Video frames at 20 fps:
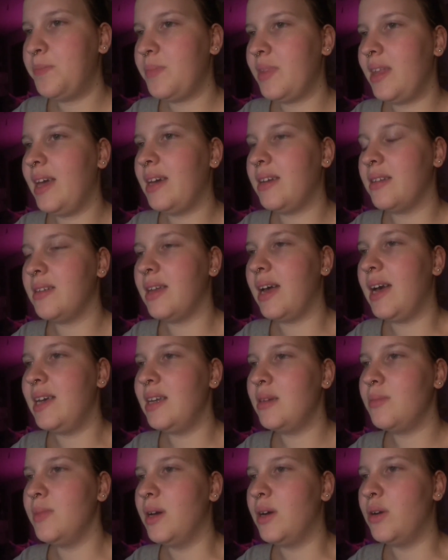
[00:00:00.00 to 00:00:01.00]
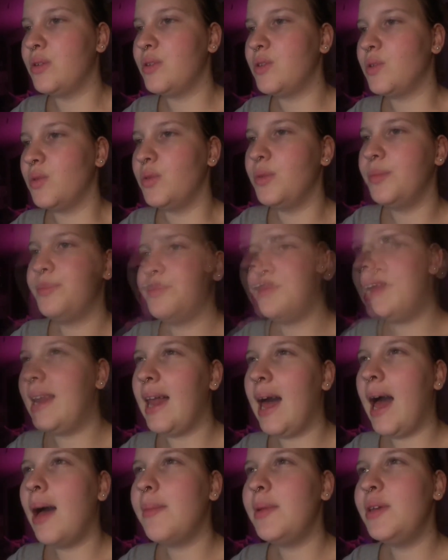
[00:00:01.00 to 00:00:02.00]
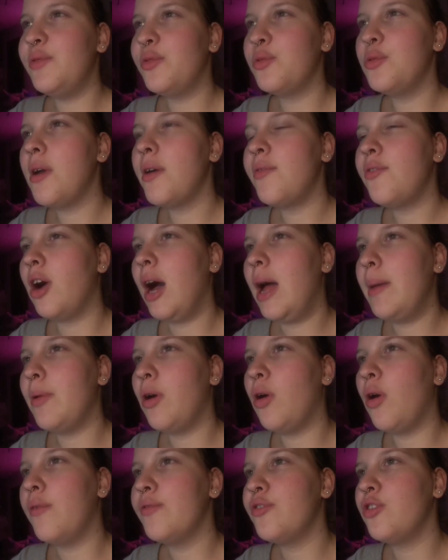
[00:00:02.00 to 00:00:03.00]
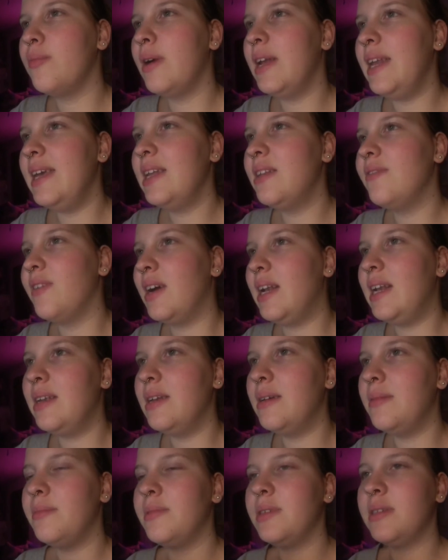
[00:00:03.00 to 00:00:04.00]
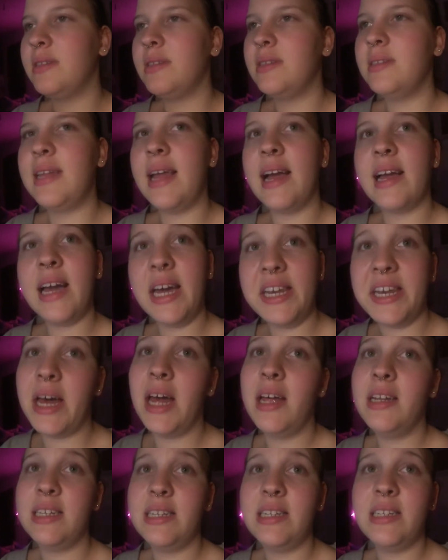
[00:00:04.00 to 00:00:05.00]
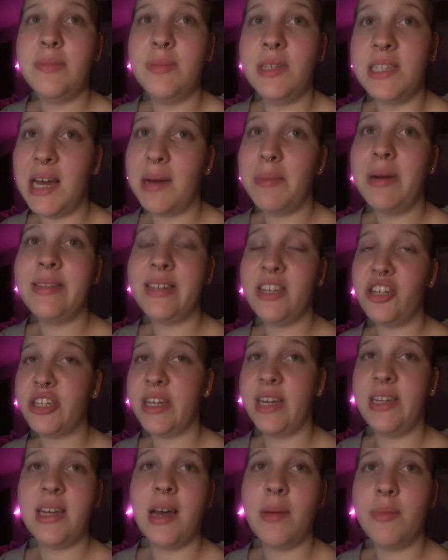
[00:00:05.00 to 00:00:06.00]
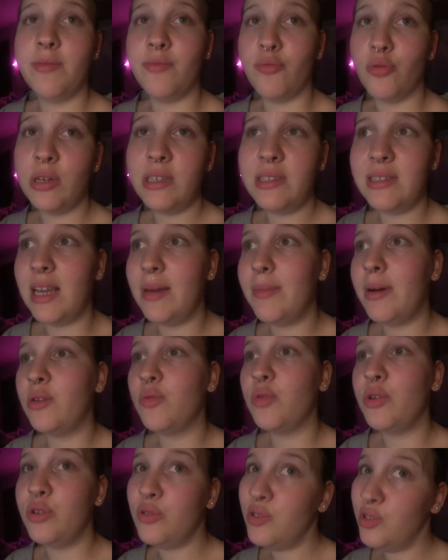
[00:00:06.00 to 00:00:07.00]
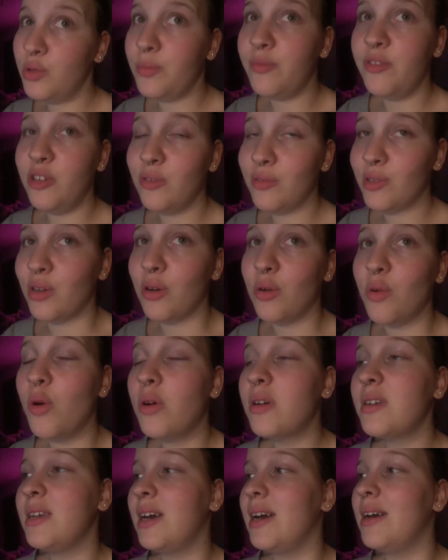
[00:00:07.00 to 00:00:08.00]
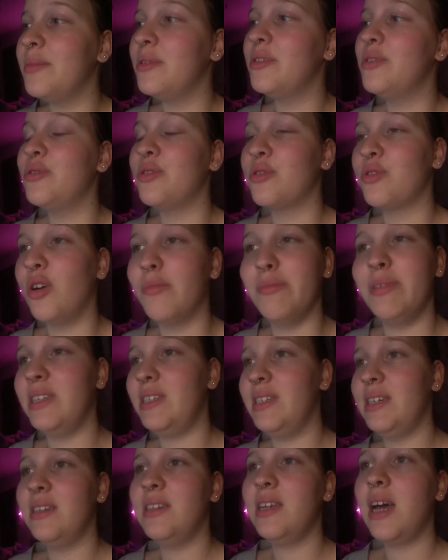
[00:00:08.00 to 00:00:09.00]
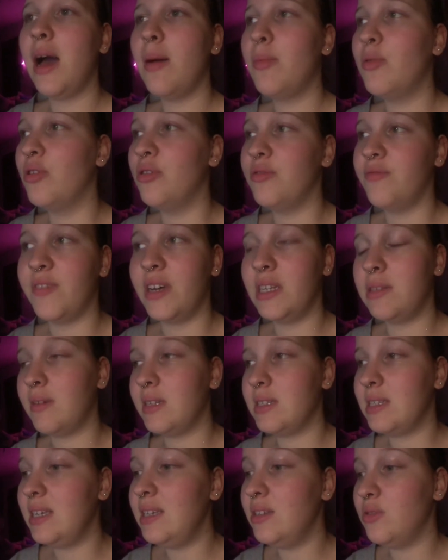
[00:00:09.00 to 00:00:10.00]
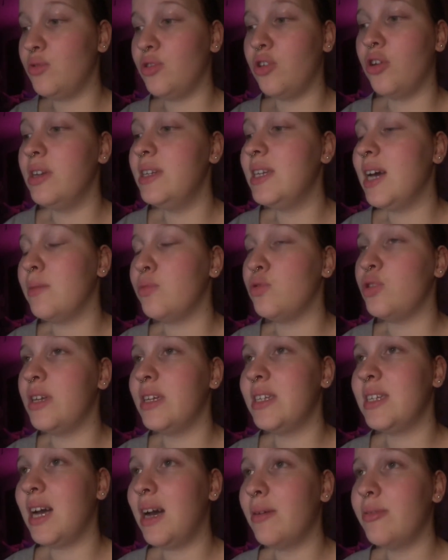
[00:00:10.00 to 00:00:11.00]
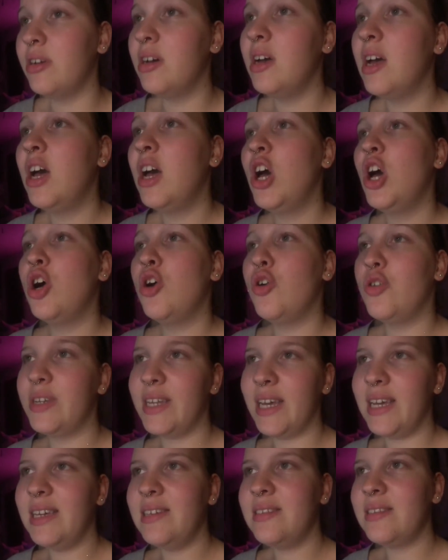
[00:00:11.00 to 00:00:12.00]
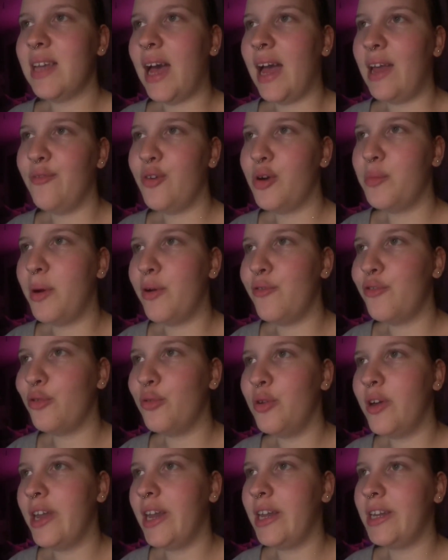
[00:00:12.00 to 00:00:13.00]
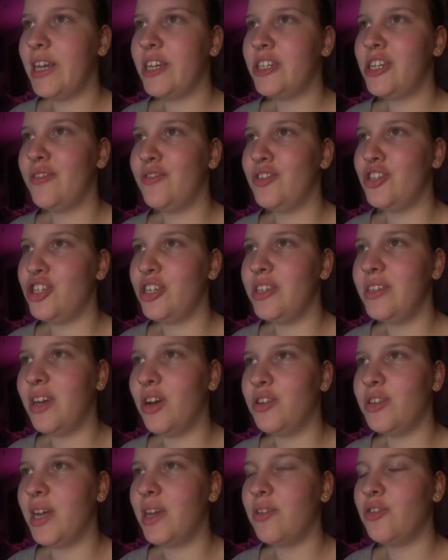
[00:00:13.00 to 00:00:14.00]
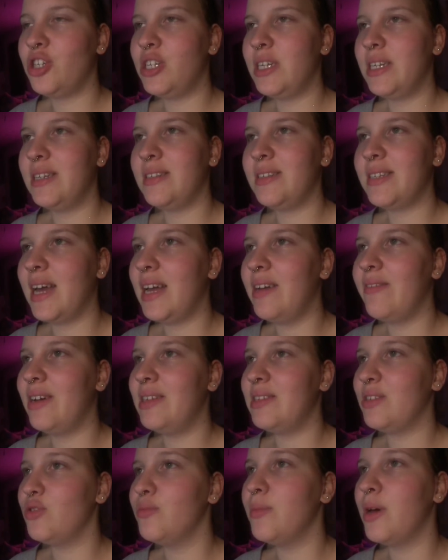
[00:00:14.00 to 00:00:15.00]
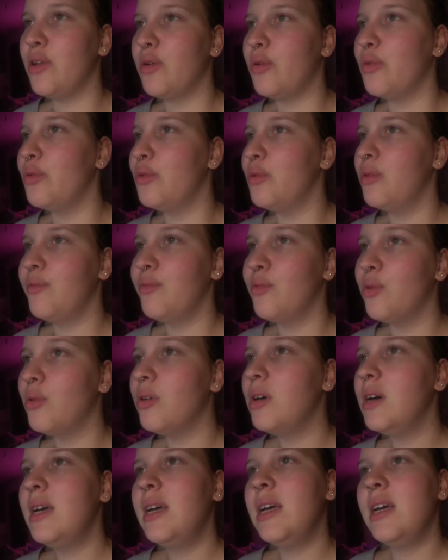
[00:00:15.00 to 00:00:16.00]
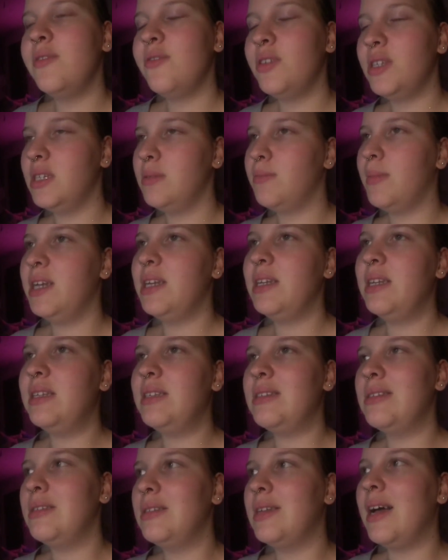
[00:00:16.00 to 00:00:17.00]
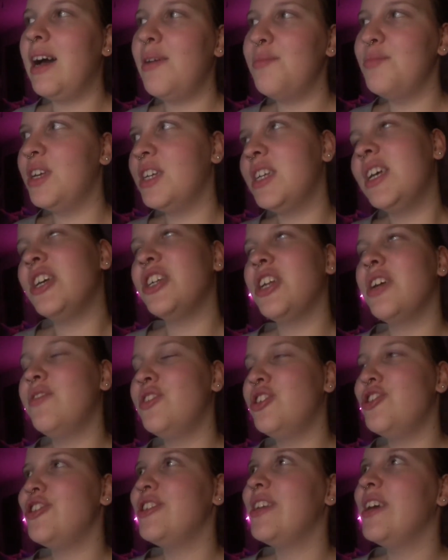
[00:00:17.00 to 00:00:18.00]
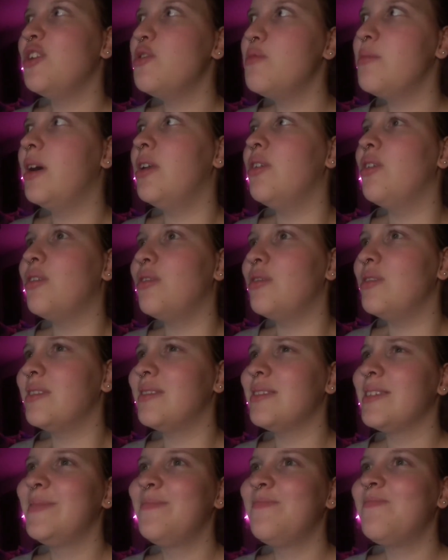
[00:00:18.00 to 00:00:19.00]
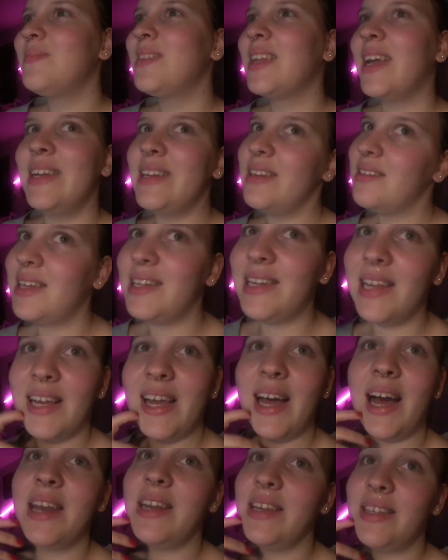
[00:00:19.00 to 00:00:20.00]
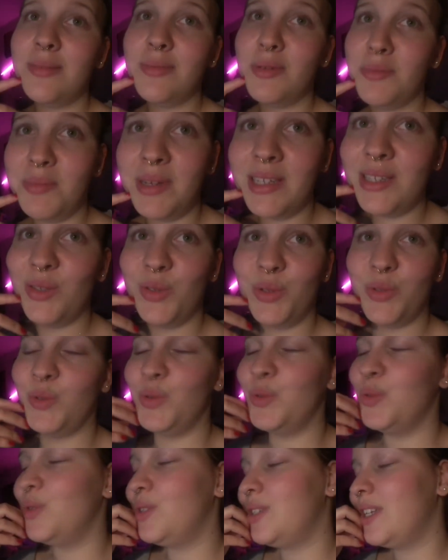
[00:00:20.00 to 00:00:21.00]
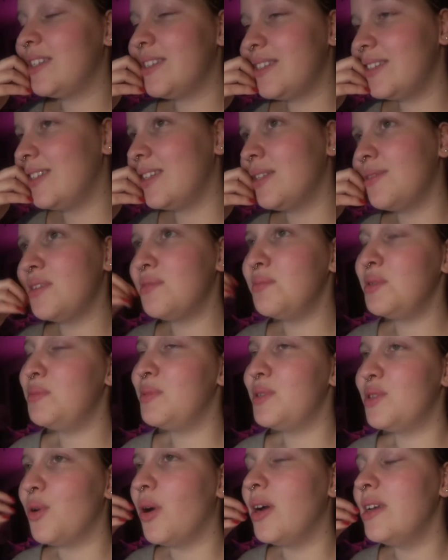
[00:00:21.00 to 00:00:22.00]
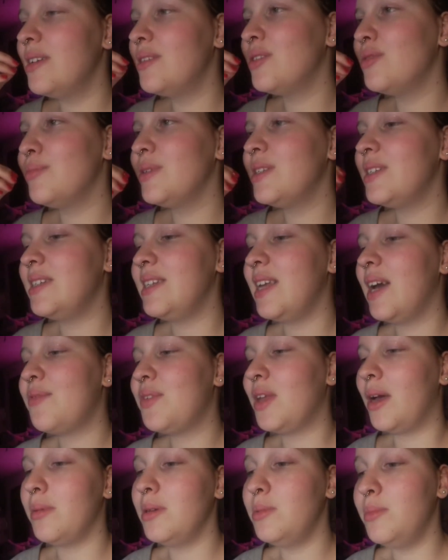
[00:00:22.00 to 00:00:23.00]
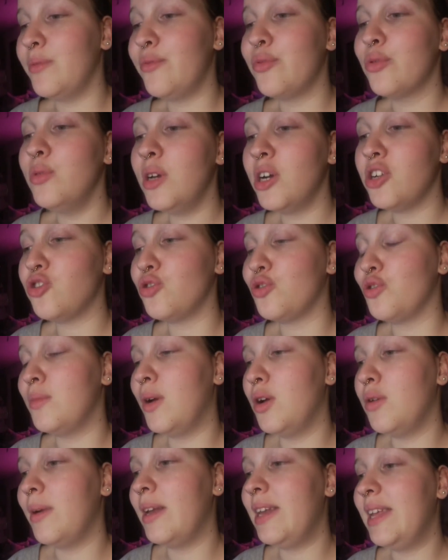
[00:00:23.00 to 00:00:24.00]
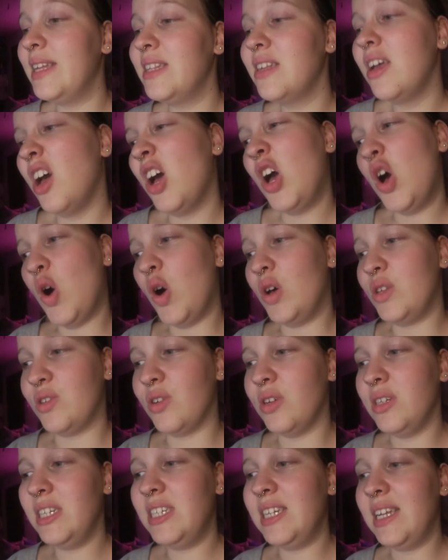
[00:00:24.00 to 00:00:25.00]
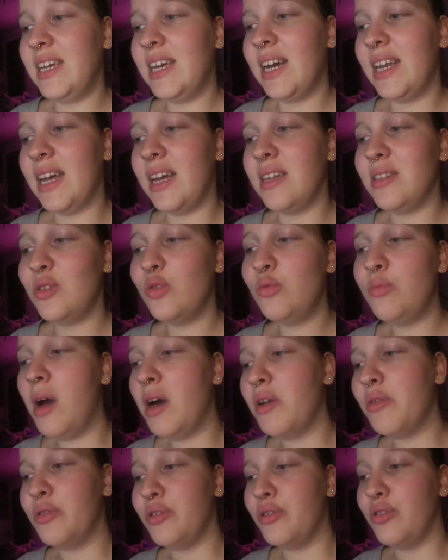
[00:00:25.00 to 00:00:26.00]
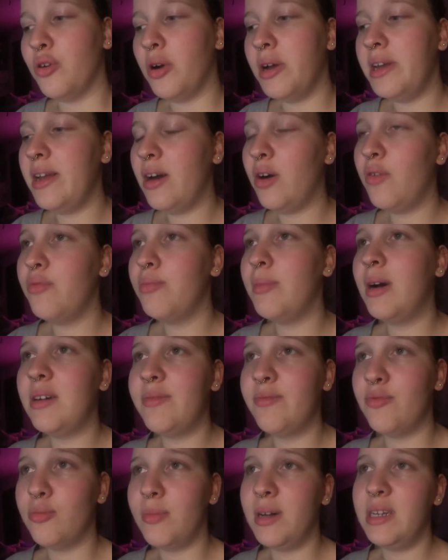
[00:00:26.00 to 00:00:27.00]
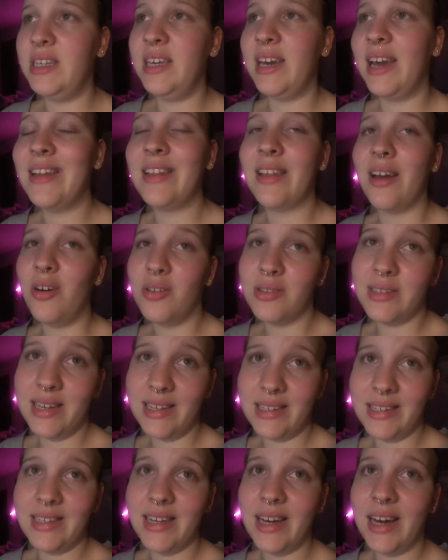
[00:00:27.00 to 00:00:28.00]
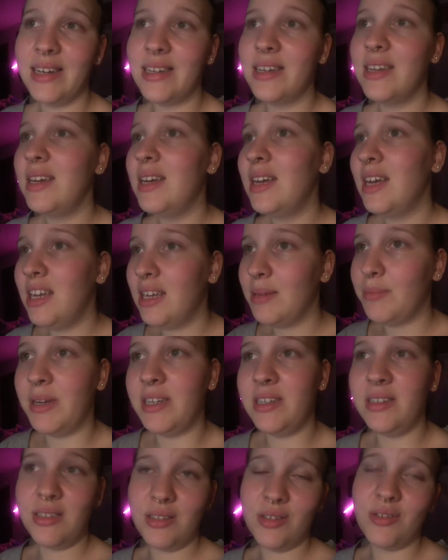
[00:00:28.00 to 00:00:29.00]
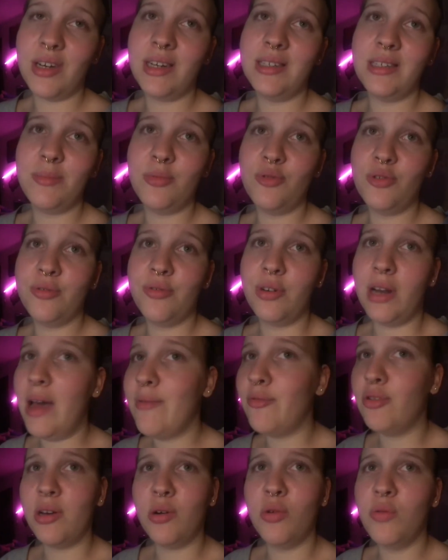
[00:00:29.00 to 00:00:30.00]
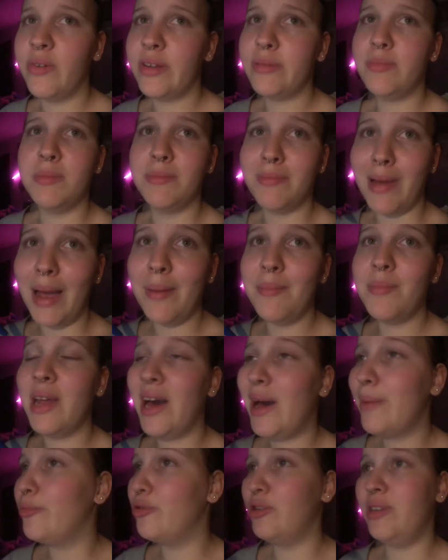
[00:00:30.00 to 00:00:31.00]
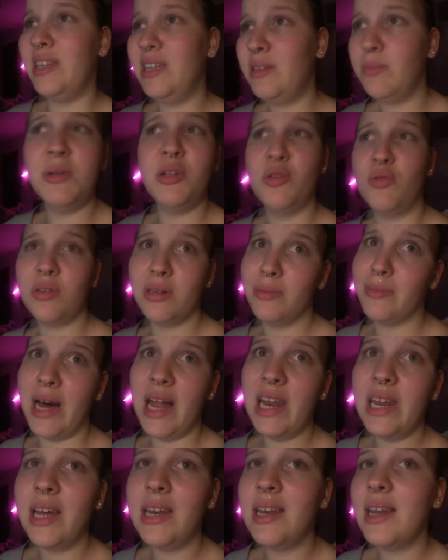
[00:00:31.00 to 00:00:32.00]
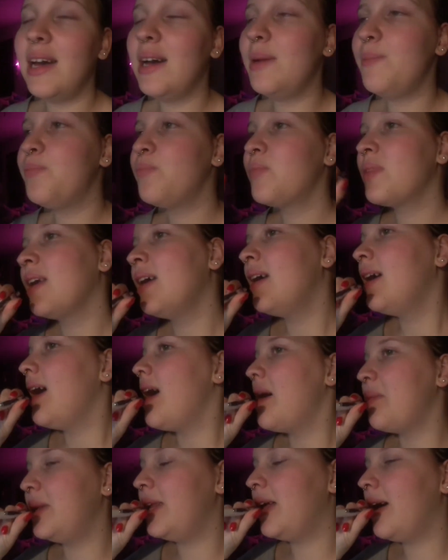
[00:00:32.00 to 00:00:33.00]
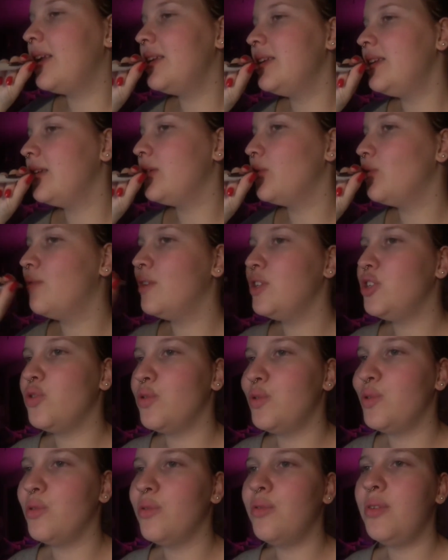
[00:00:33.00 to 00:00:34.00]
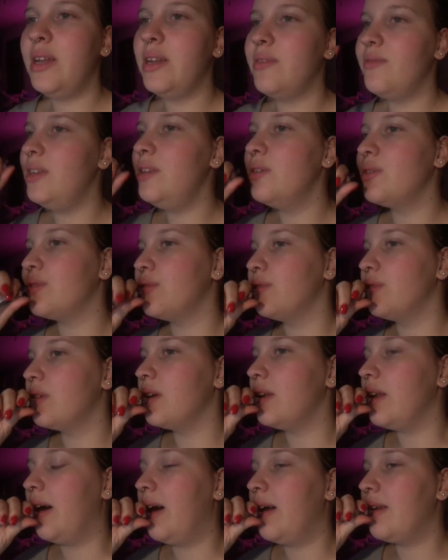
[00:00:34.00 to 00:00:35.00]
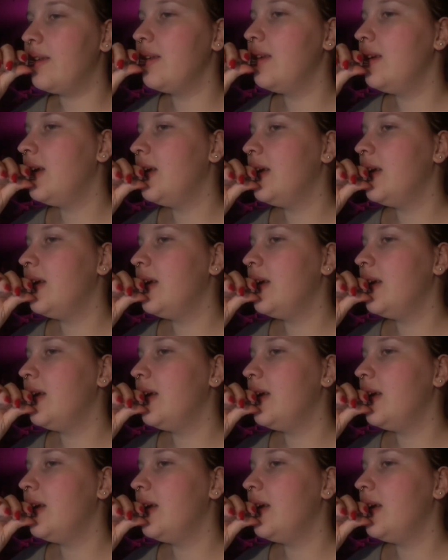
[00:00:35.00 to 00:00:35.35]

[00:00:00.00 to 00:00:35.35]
ja, das reicht mir auch so. Klar habe ich früher vor allem auch oft überlegt, weil das ist der Kanal, den ich mir damals erstellt habe, wo ich selber nur YouTube-Videos geguckt habe und kommentiert habe und weiß was ich und Leute abonniert habe. Und der hieß einfach mal früher Natasha Virginia und dadurch steht das teilweise immer noch irgendwo. Findet man diesen Namen Natasha Virginia immer noch und das hat ja gar nichts mit mir zu tun. Und das ist das, was mich bis heute so ein bisschen nervt. Da habe ich mir früher schon immer überlegt, oh, sollte ich den Kanal zumachen und einen neuen aufmachen, wo man direkt rauslesen kann, Betty's Crazy Beautiful Life oder irgendwas mit meinem Namen und nicht mit irgendeinem anderen Namen. Aber da hatte ich dann irgendwann schon so viele Videos hochgeladen,